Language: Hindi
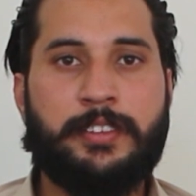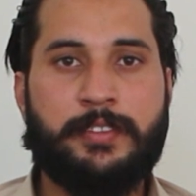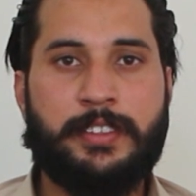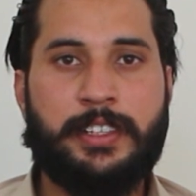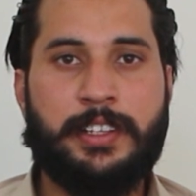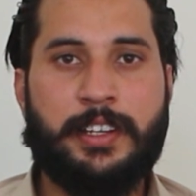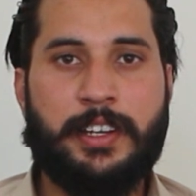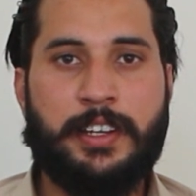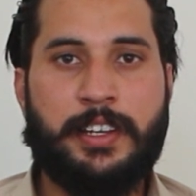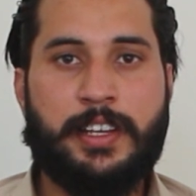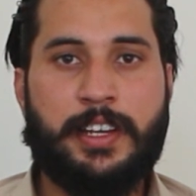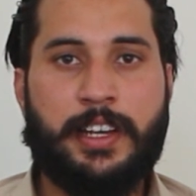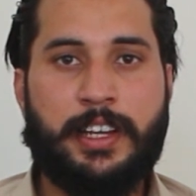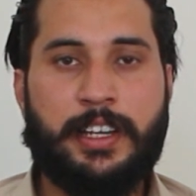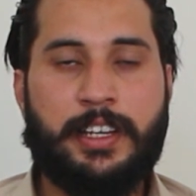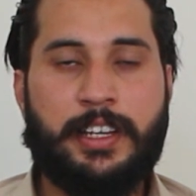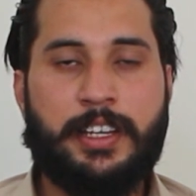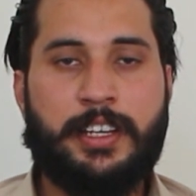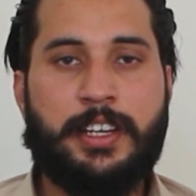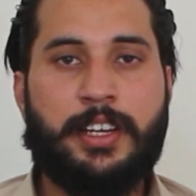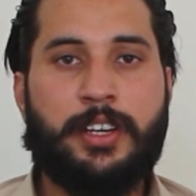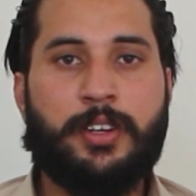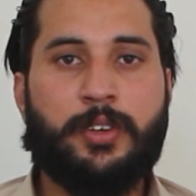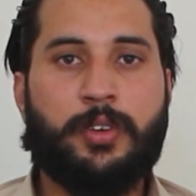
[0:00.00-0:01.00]
इन्वेंट्री है
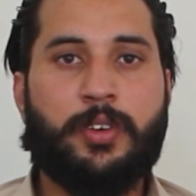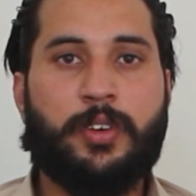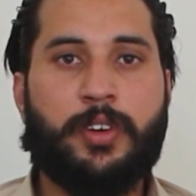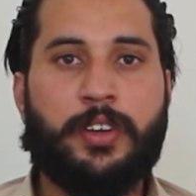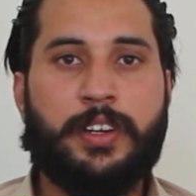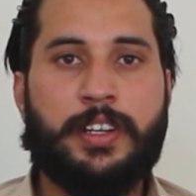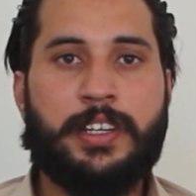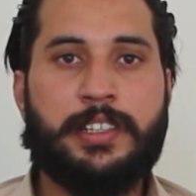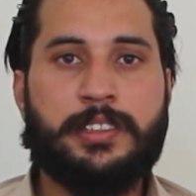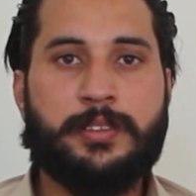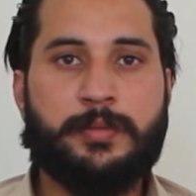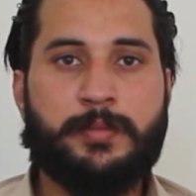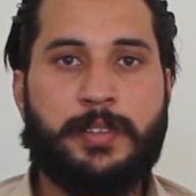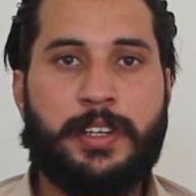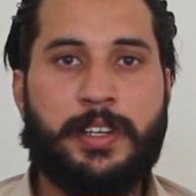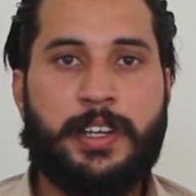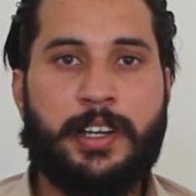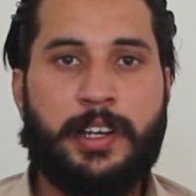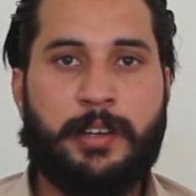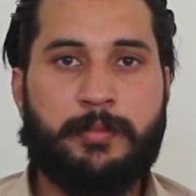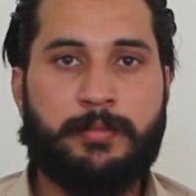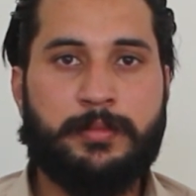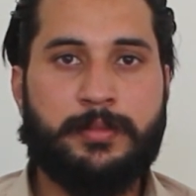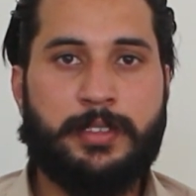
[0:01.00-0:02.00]
और इसमें
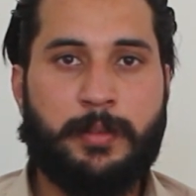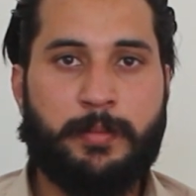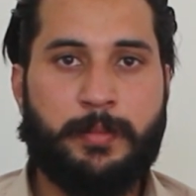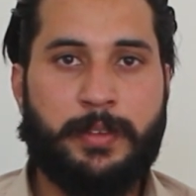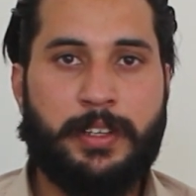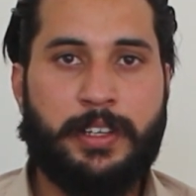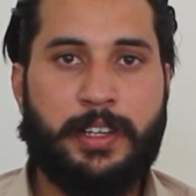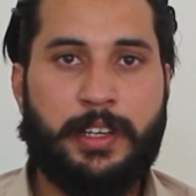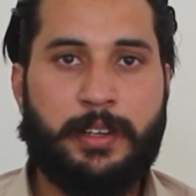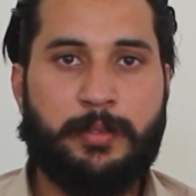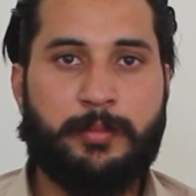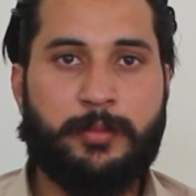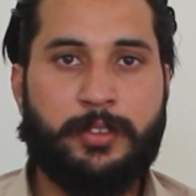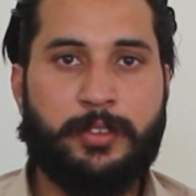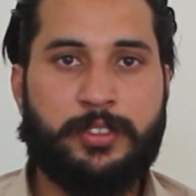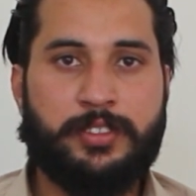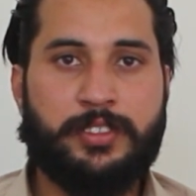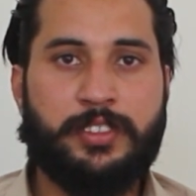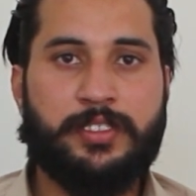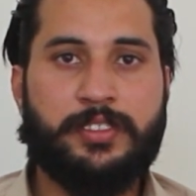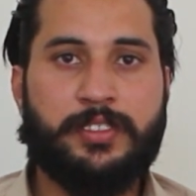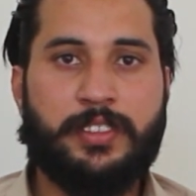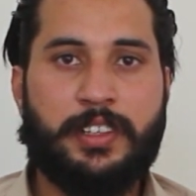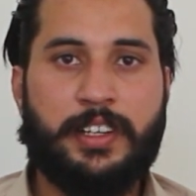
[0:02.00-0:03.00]
हम अपने
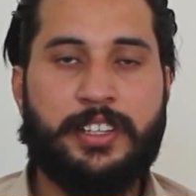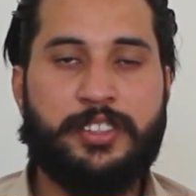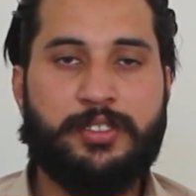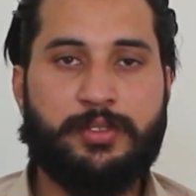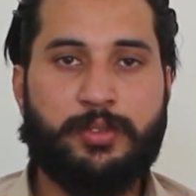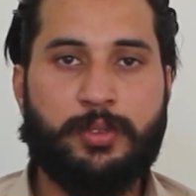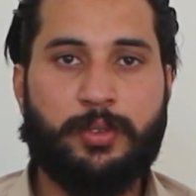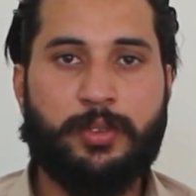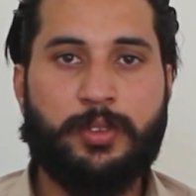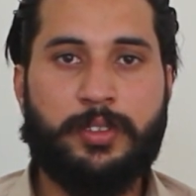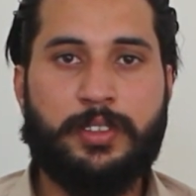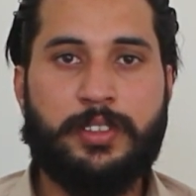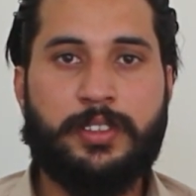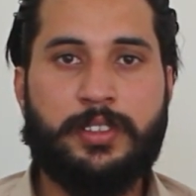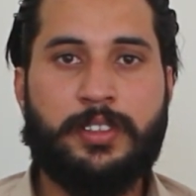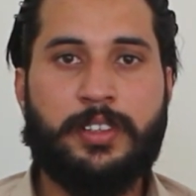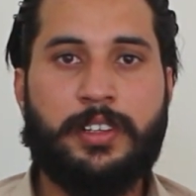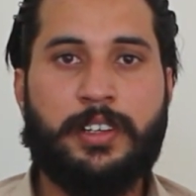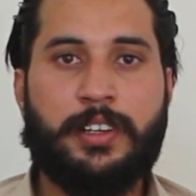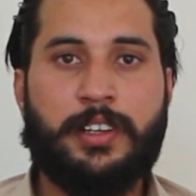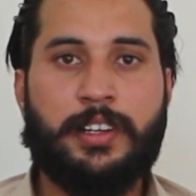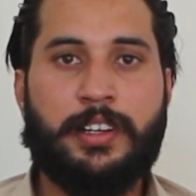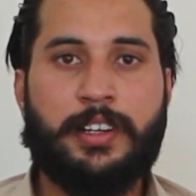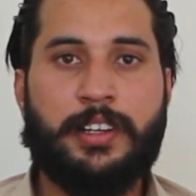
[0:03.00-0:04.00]
मोजिज क्लाइंट्स को
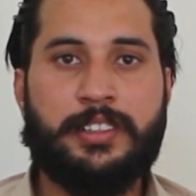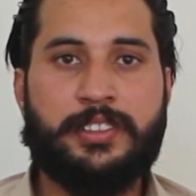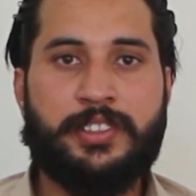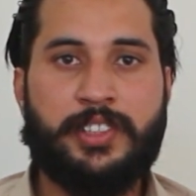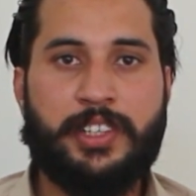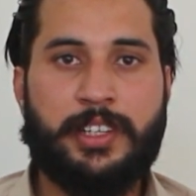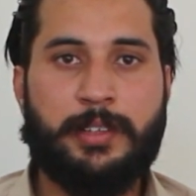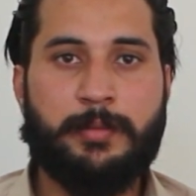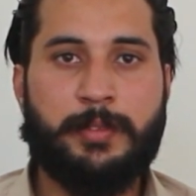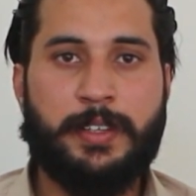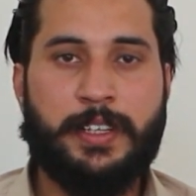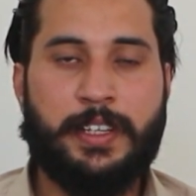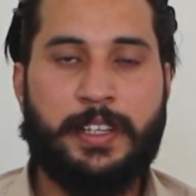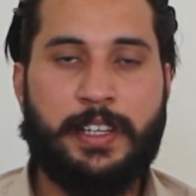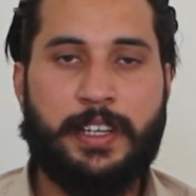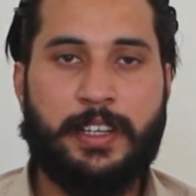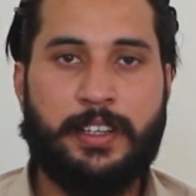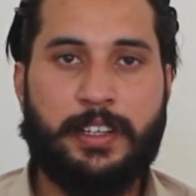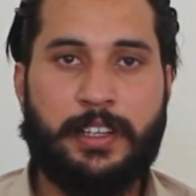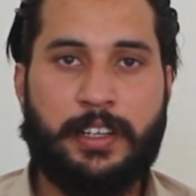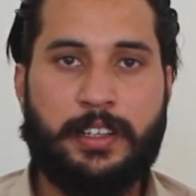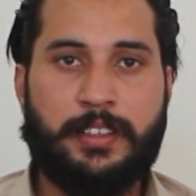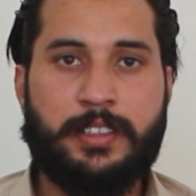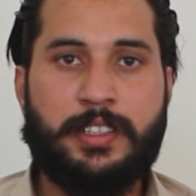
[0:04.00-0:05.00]
छः महीने
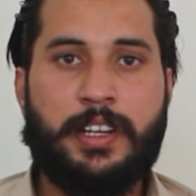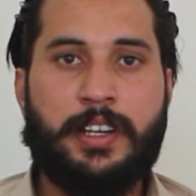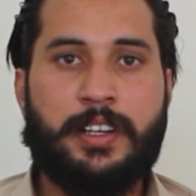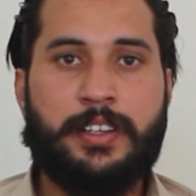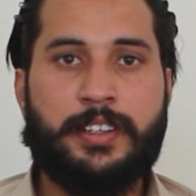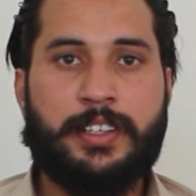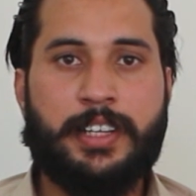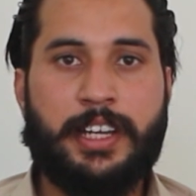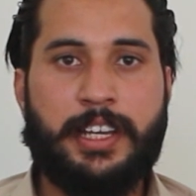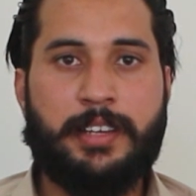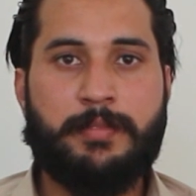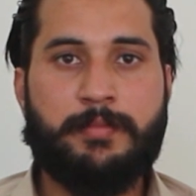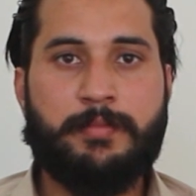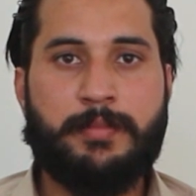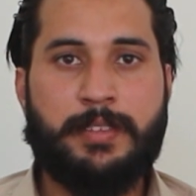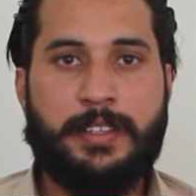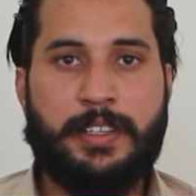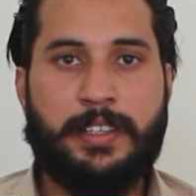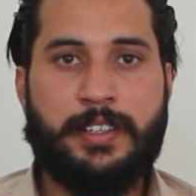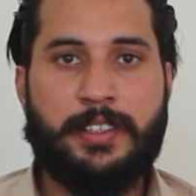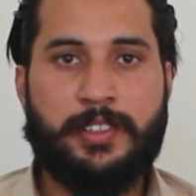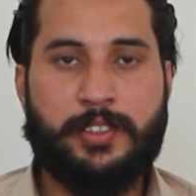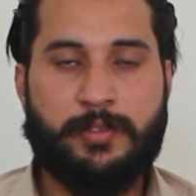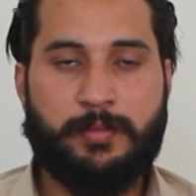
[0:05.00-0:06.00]
का टाइम भी
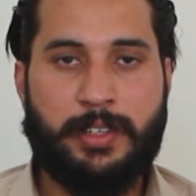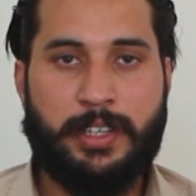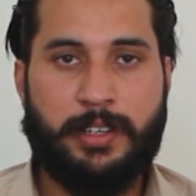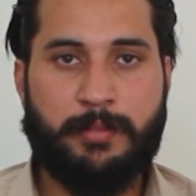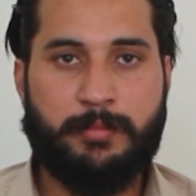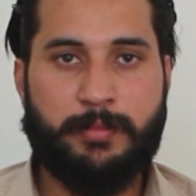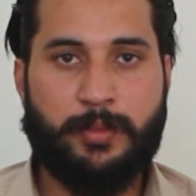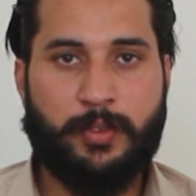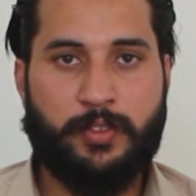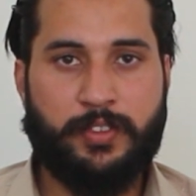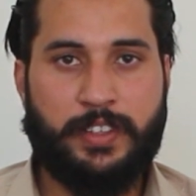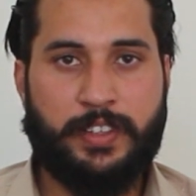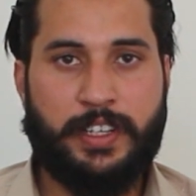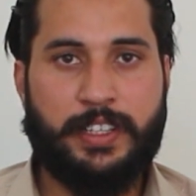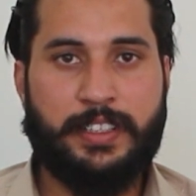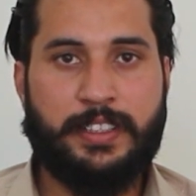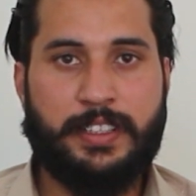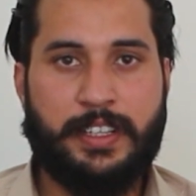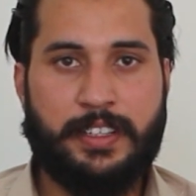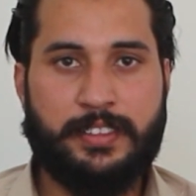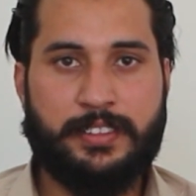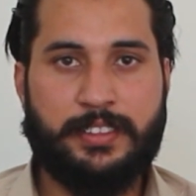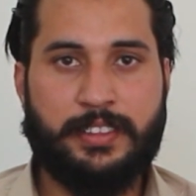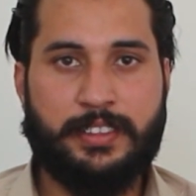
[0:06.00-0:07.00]
इसमें हम प्रोवाइड
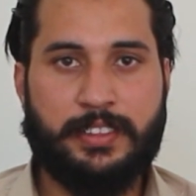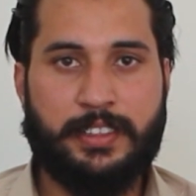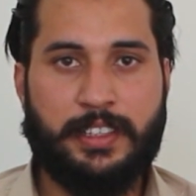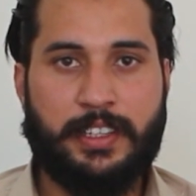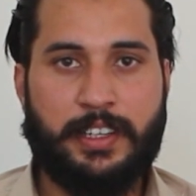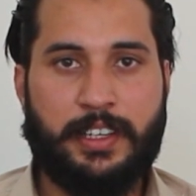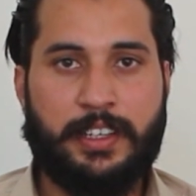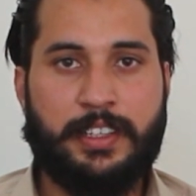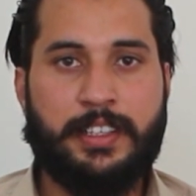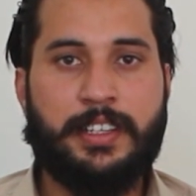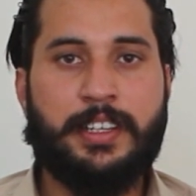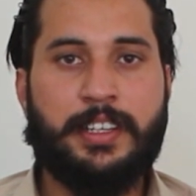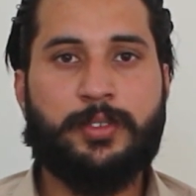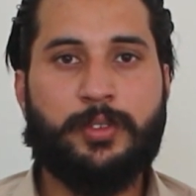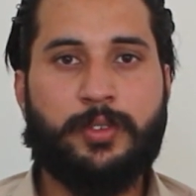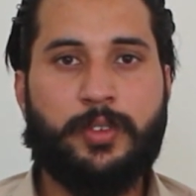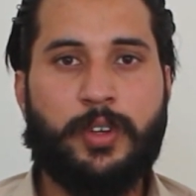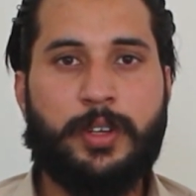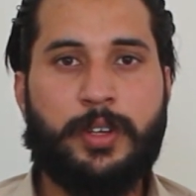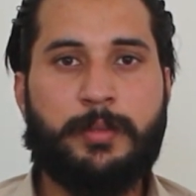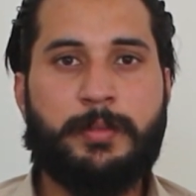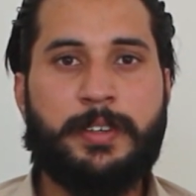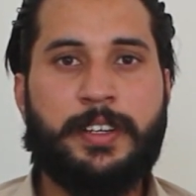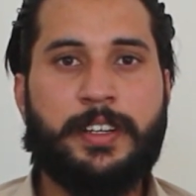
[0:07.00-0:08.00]
कर सकते हैं तो
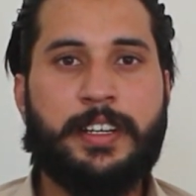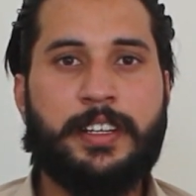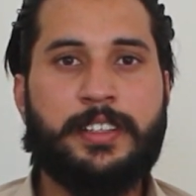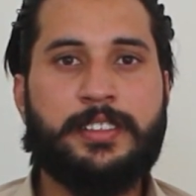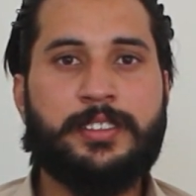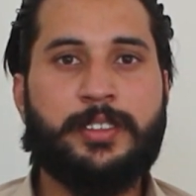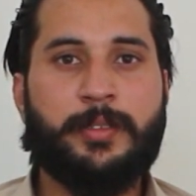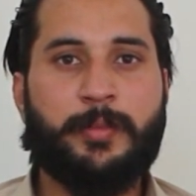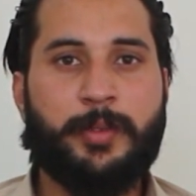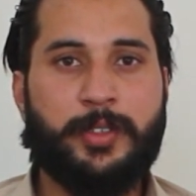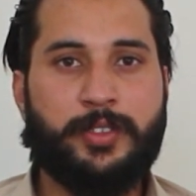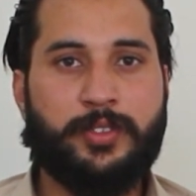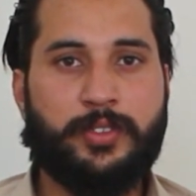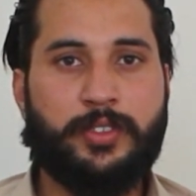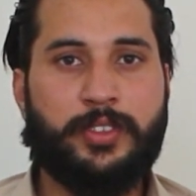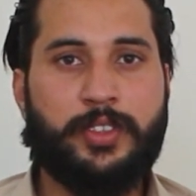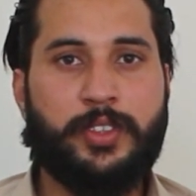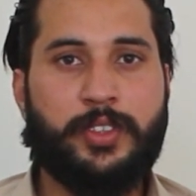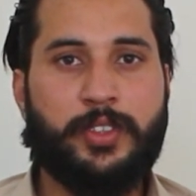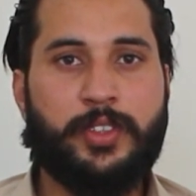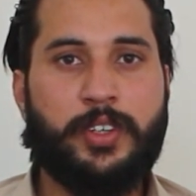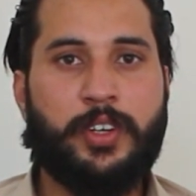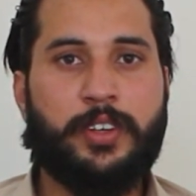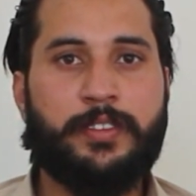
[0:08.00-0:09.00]
कोई भी अगर इस
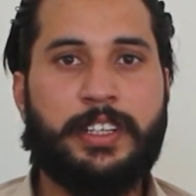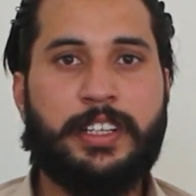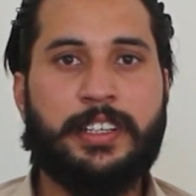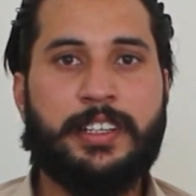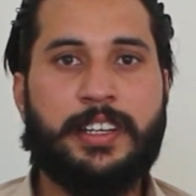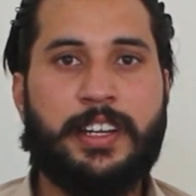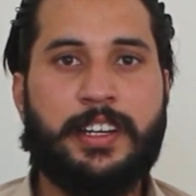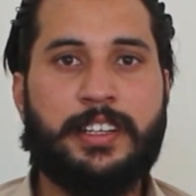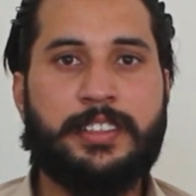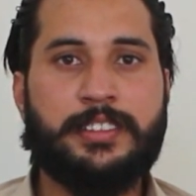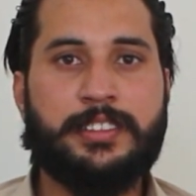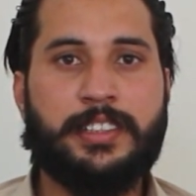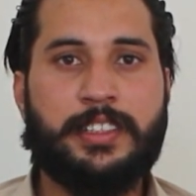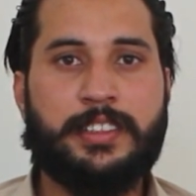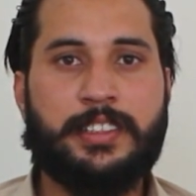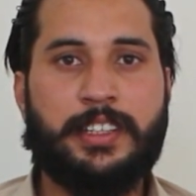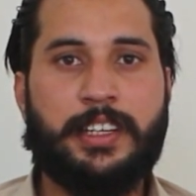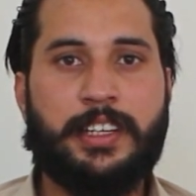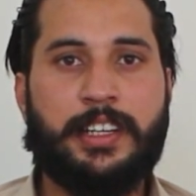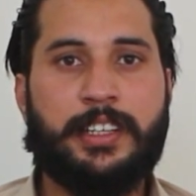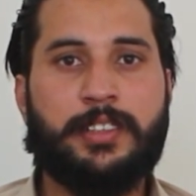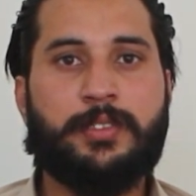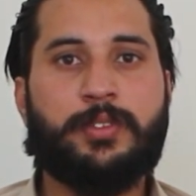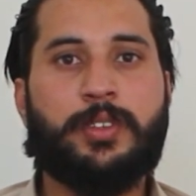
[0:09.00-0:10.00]
अपॉर्चुनिटी को अवेल करना
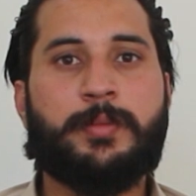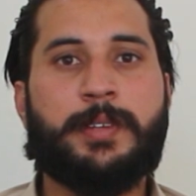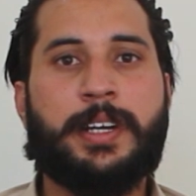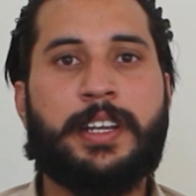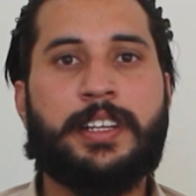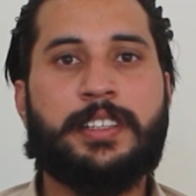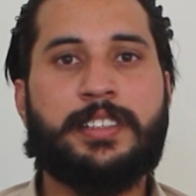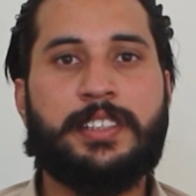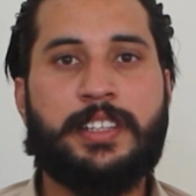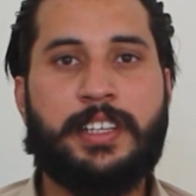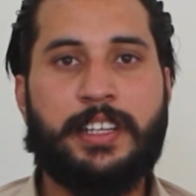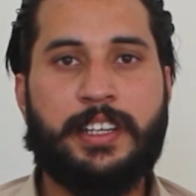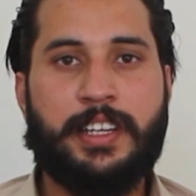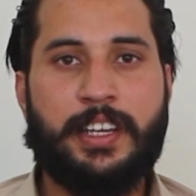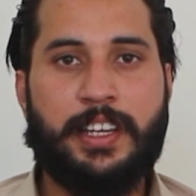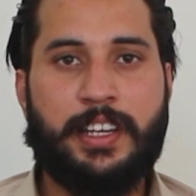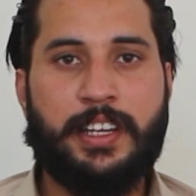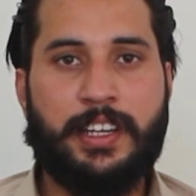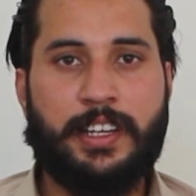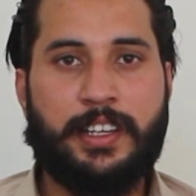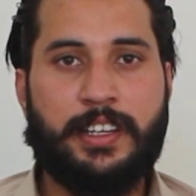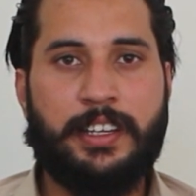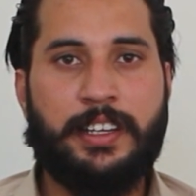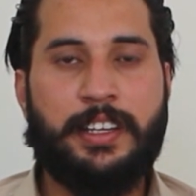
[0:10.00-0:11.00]
चाहता है तो हमारे दिए
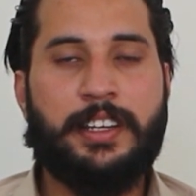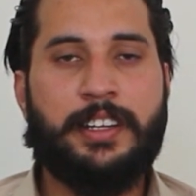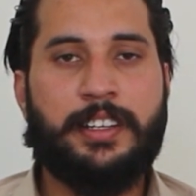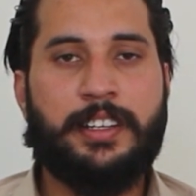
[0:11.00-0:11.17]
गए